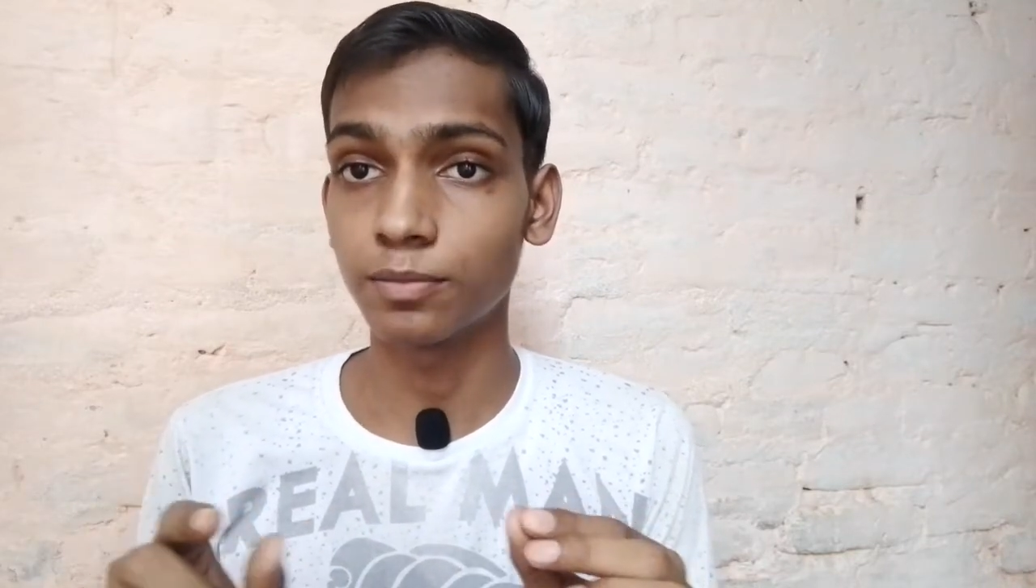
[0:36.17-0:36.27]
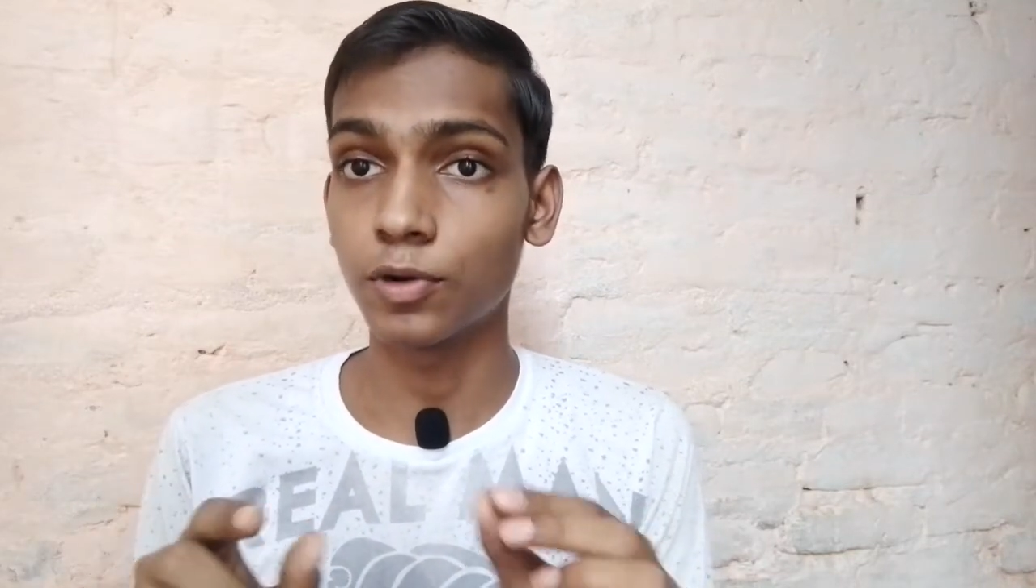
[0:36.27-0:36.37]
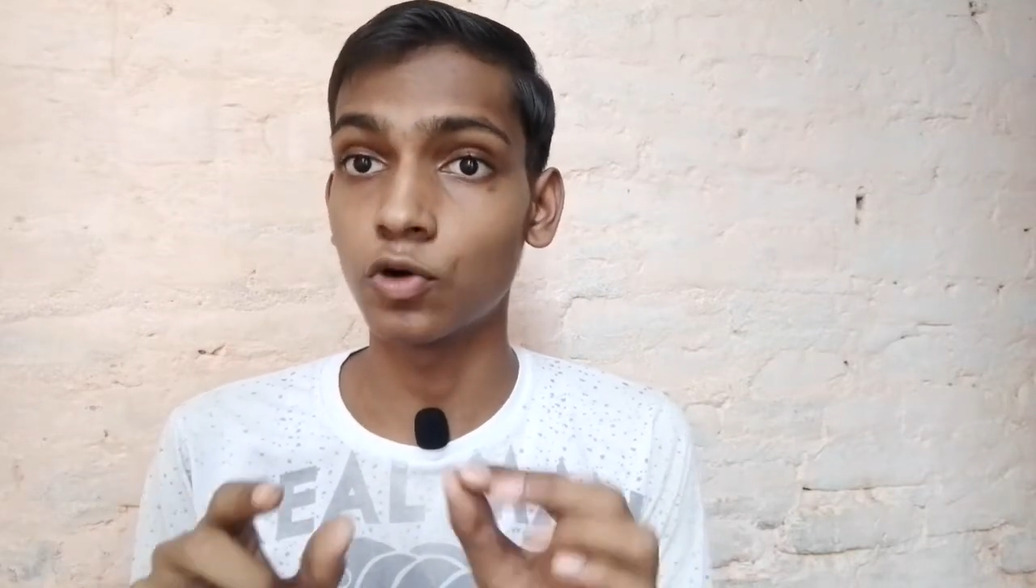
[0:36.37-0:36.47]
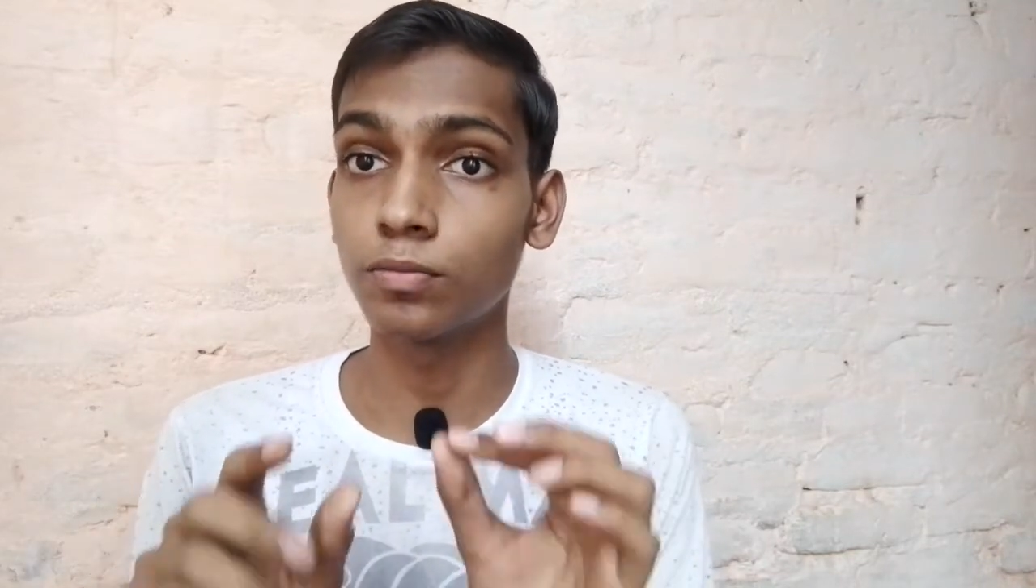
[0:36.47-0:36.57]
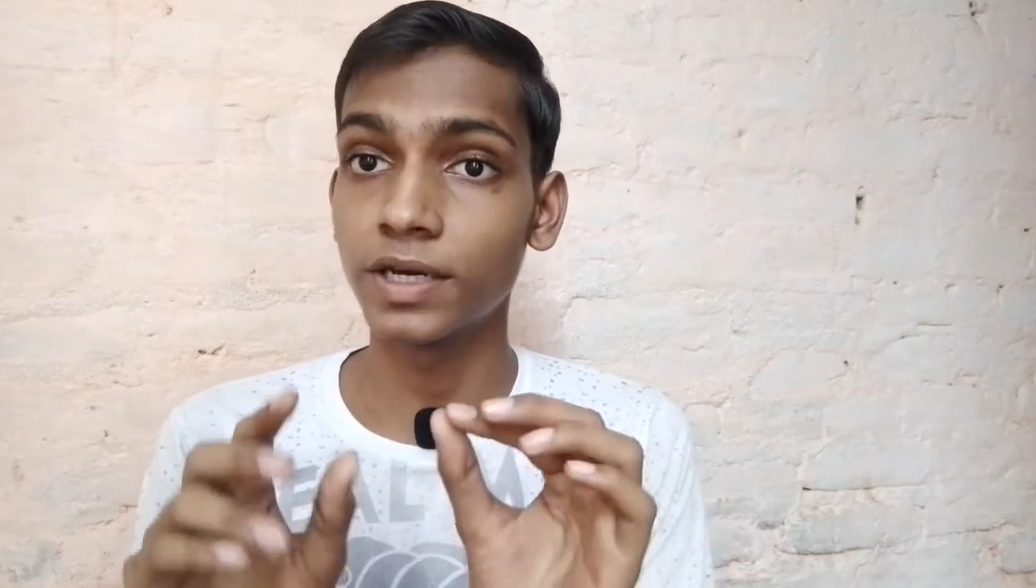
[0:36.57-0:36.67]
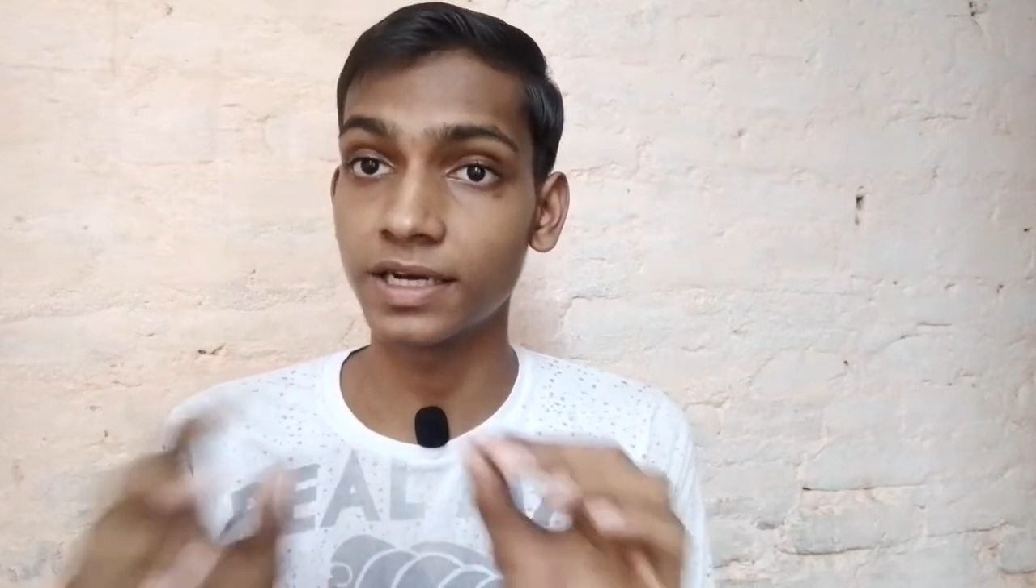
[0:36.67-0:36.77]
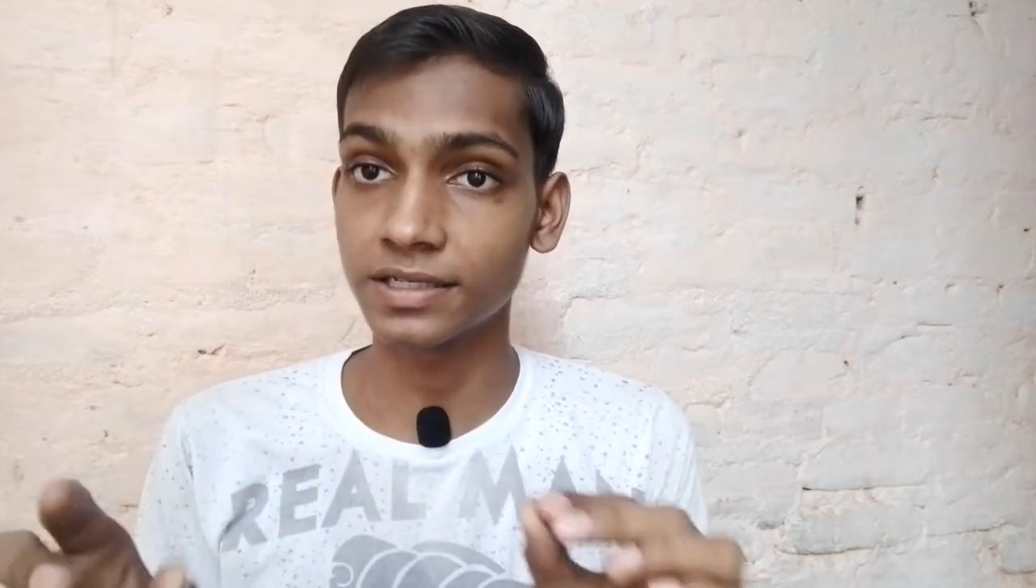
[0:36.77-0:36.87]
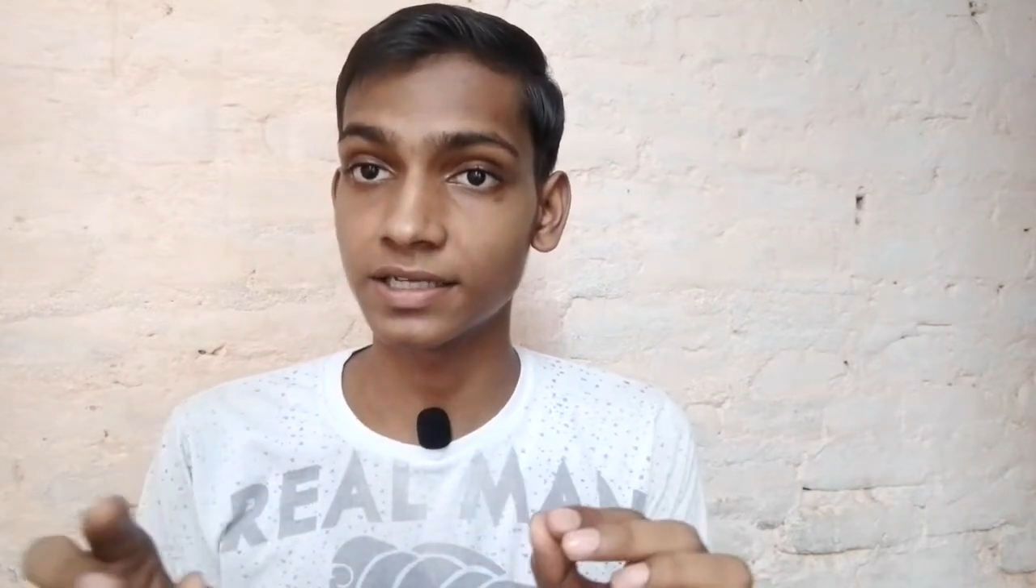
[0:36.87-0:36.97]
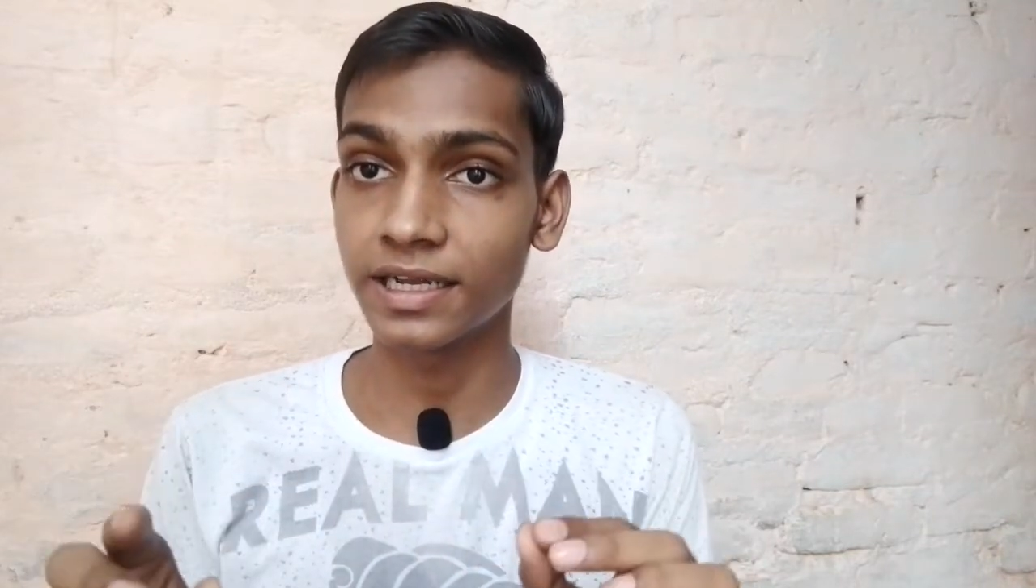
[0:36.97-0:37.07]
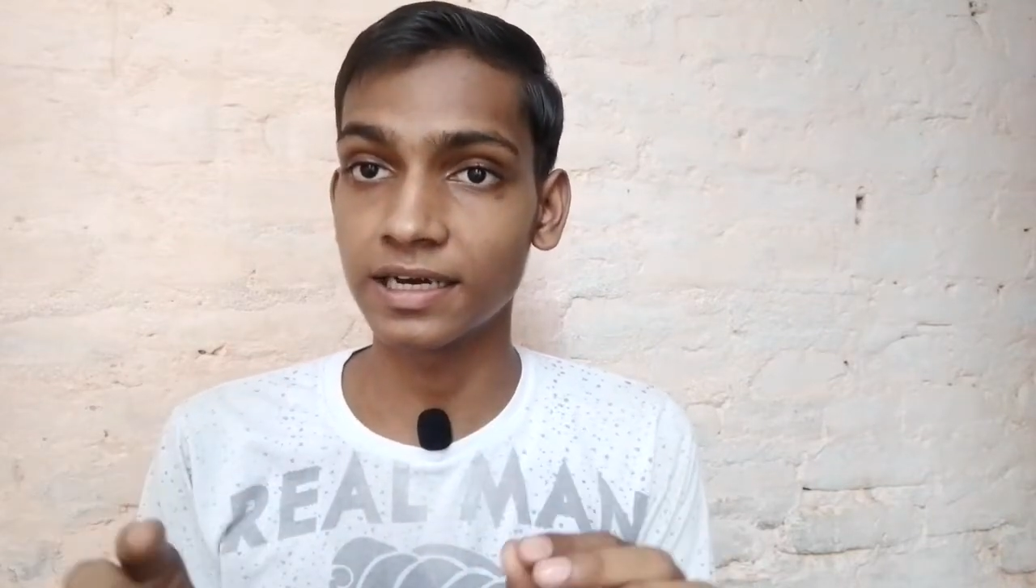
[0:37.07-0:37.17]
बहुत
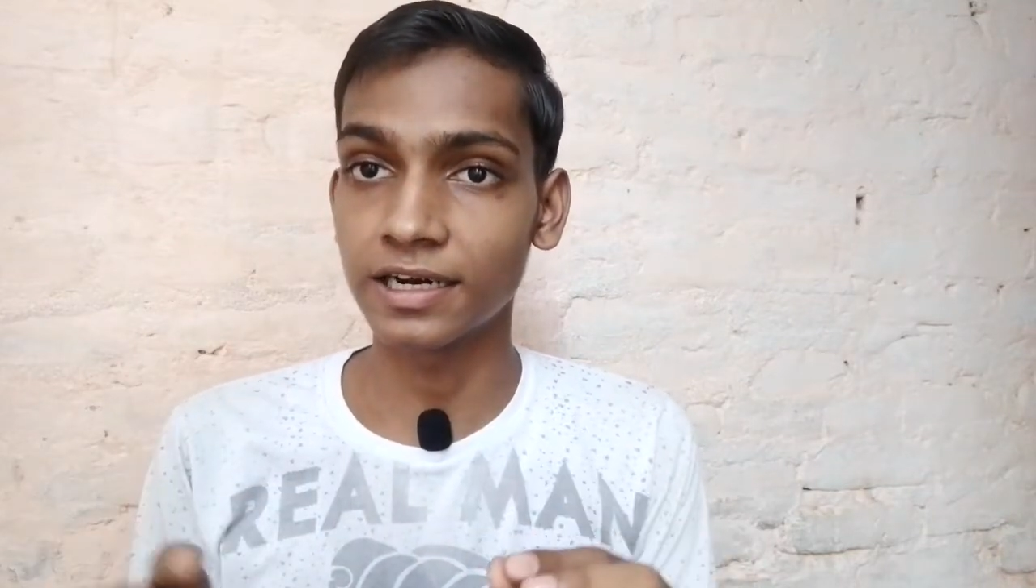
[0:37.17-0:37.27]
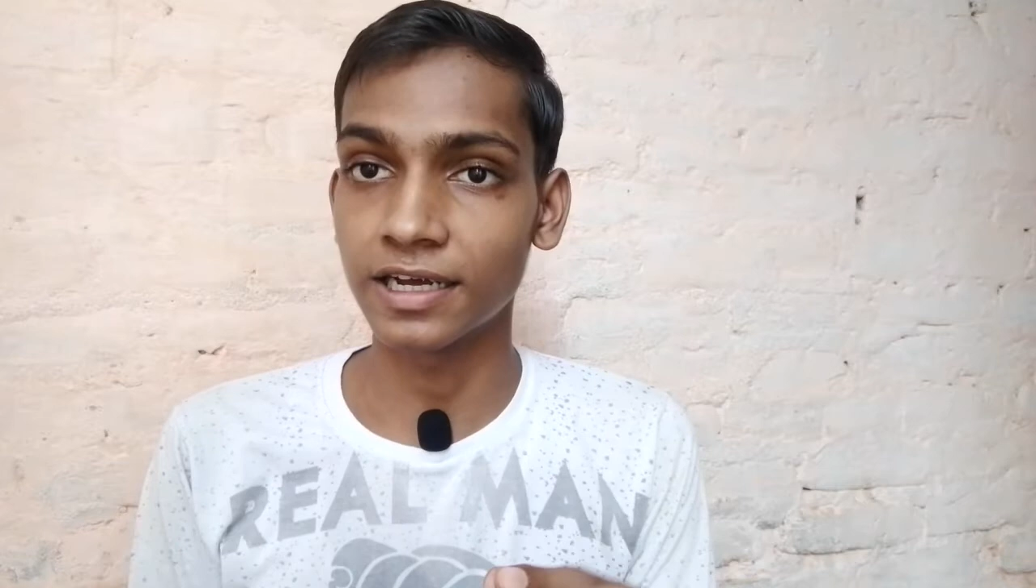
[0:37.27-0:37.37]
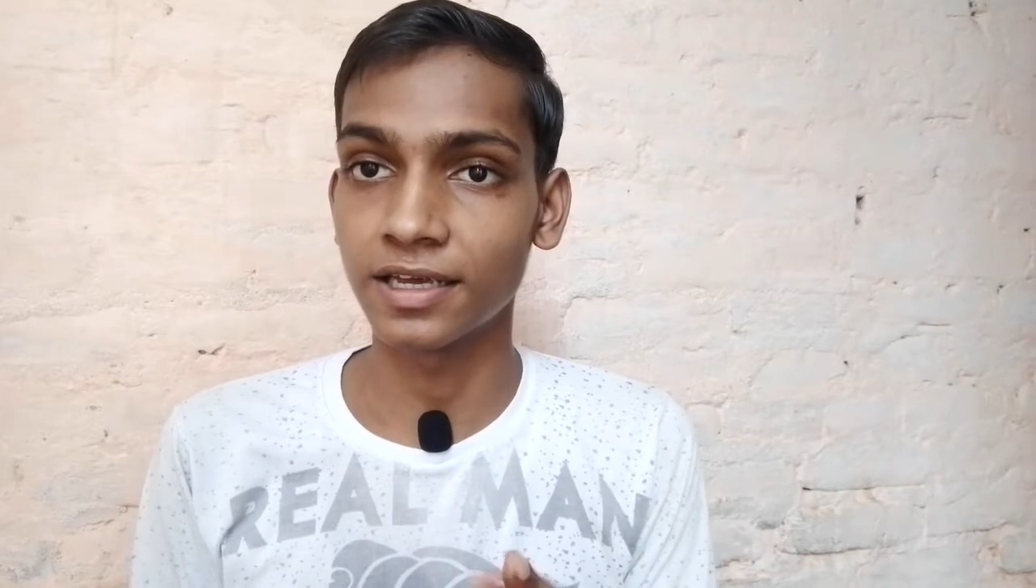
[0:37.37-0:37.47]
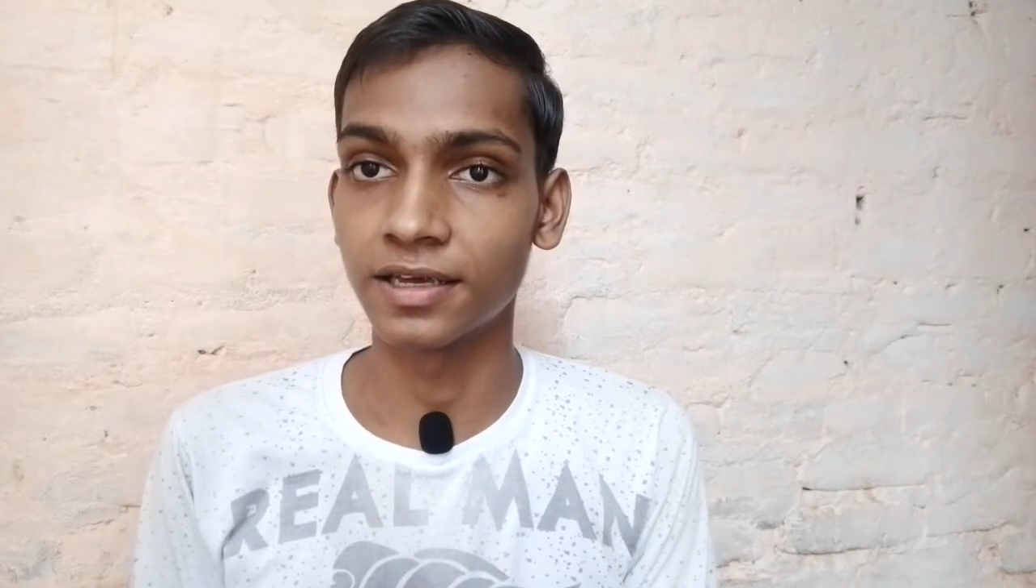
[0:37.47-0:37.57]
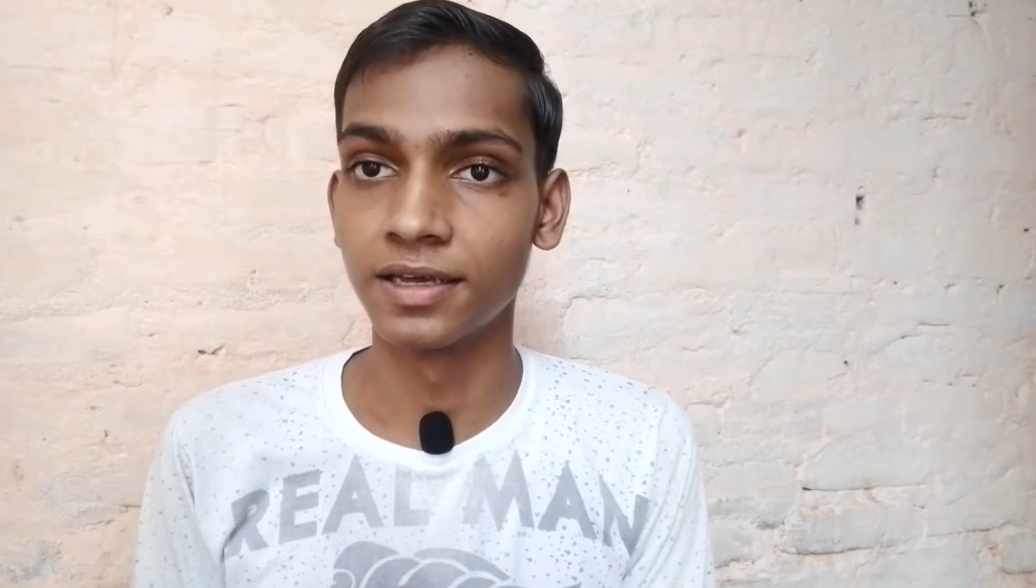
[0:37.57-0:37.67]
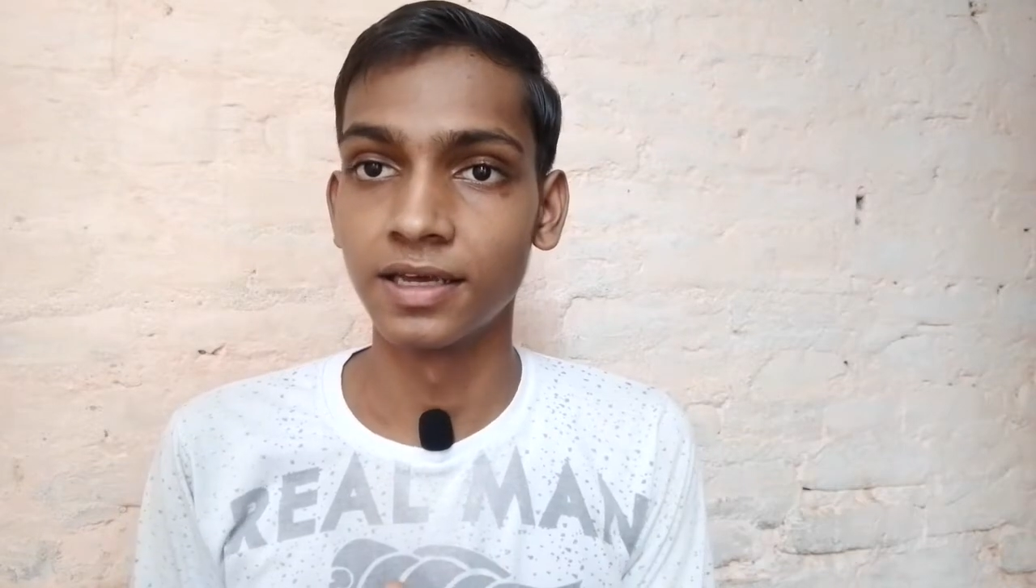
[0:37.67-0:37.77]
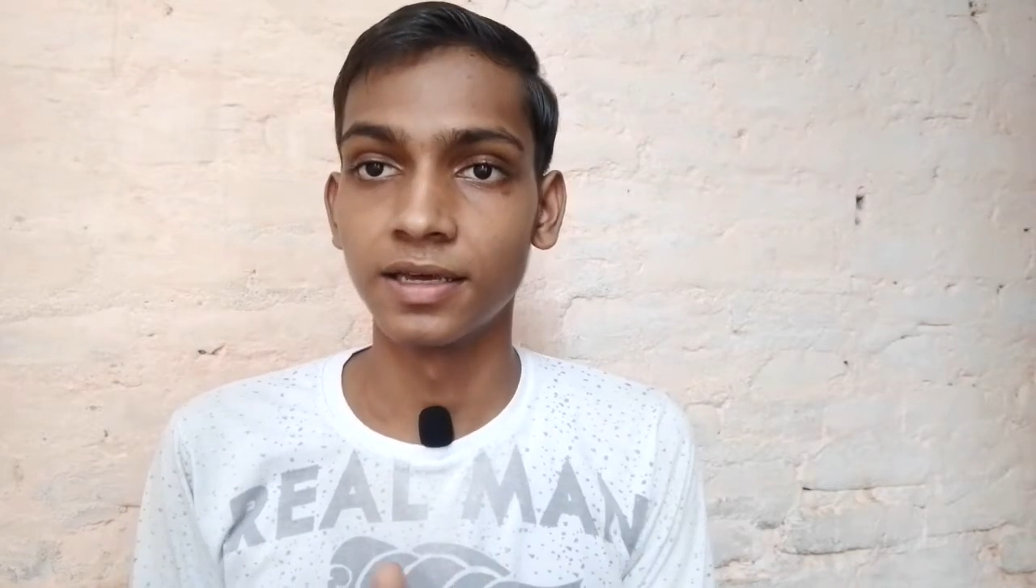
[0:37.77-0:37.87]
मेहनत से लेकर आए हैं